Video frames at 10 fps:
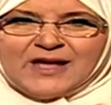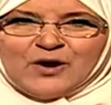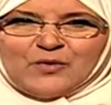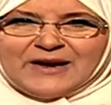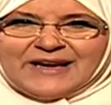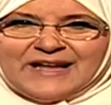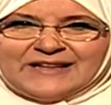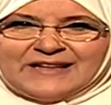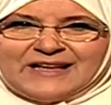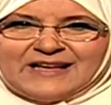
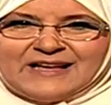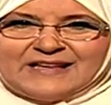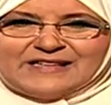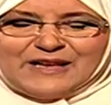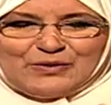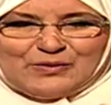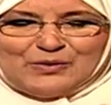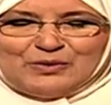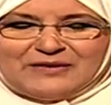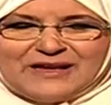وكالعاده
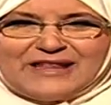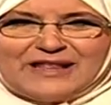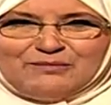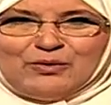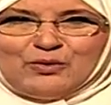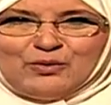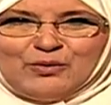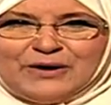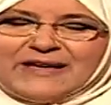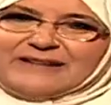سنخوض في هذا
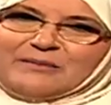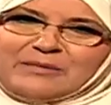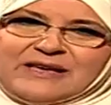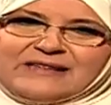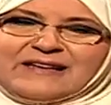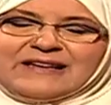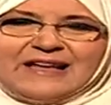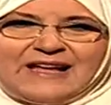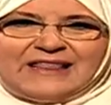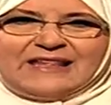الموضوع كتمهيد
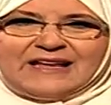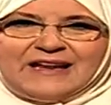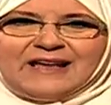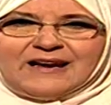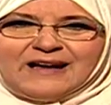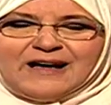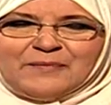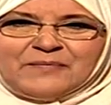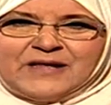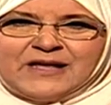لهذه الحلقه
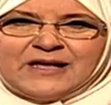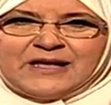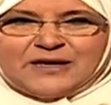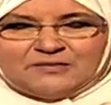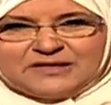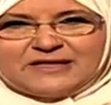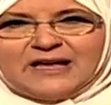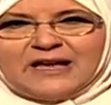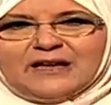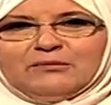
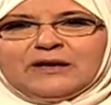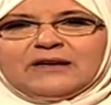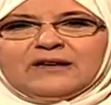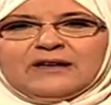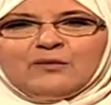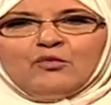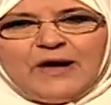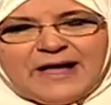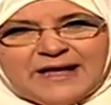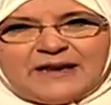ابتداء من
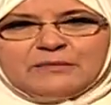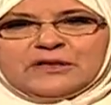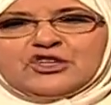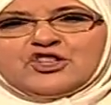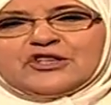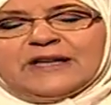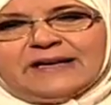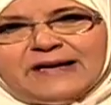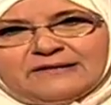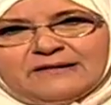محاربه
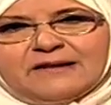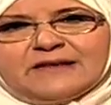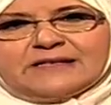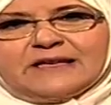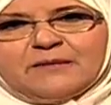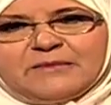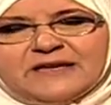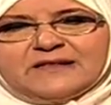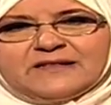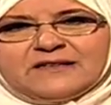الشريعه
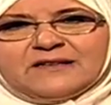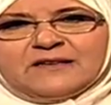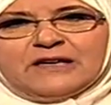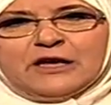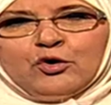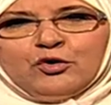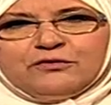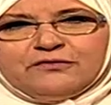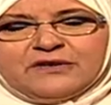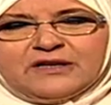الاسلاميه
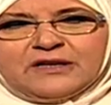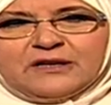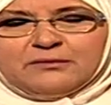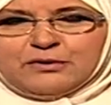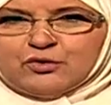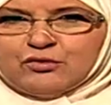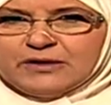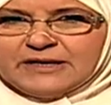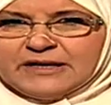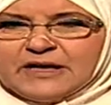للعنف
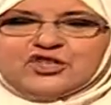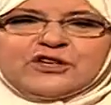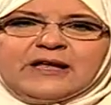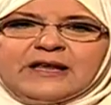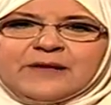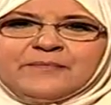بكل اشكاله